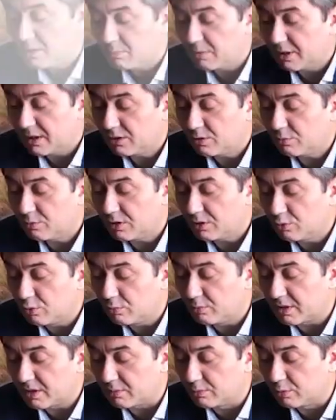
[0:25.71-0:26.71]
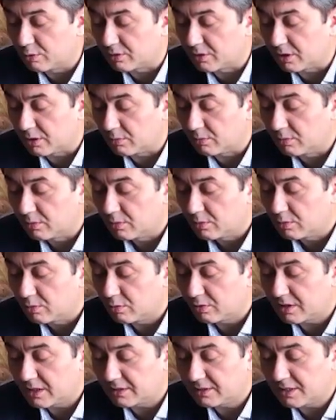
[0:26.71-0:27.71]
Поэтому я дома работаю. Но
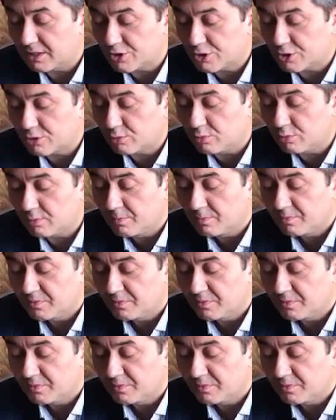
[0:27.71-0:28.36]
когда шью,